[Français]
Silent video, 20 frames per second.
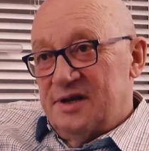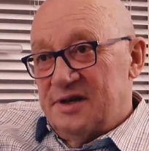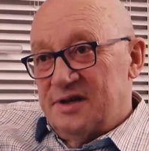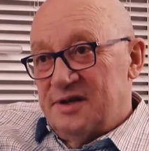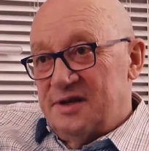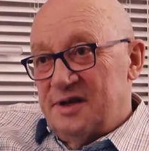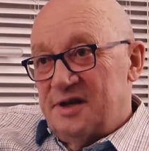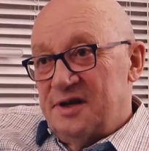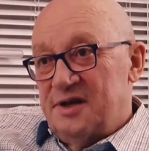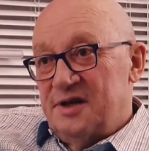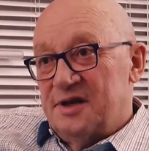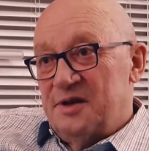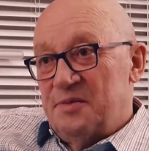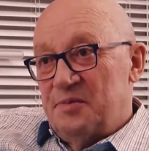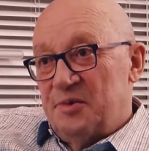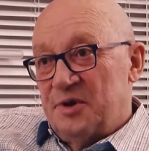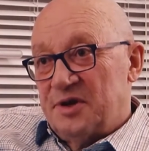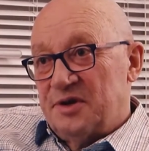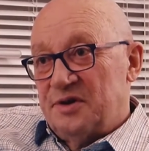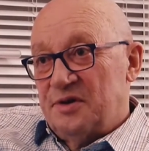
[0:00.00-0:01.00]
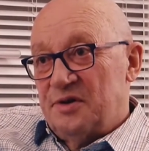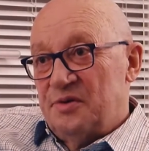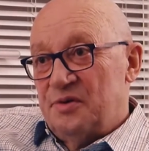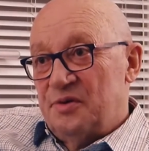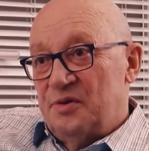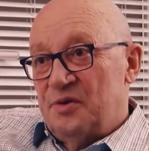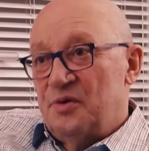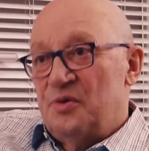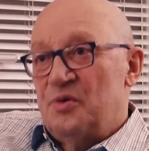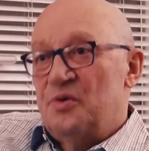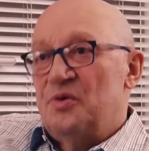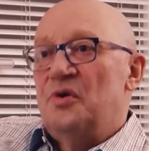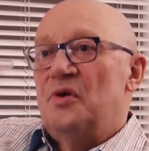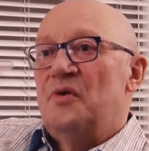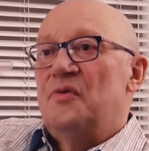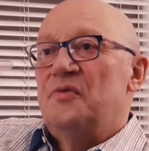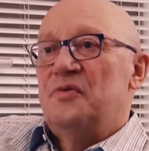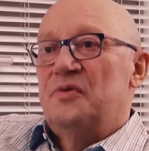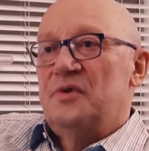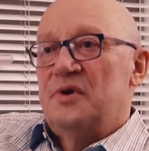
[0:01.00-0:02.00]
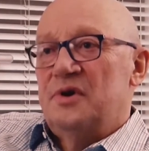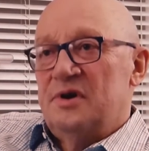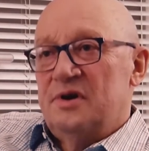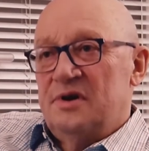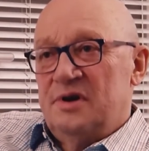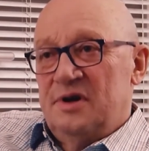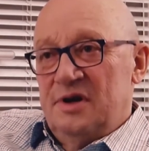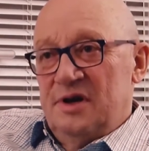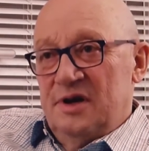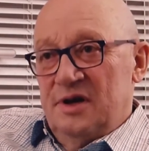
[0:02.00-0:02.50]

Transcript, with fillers: c'est-à-dire des personnes qu'on envoie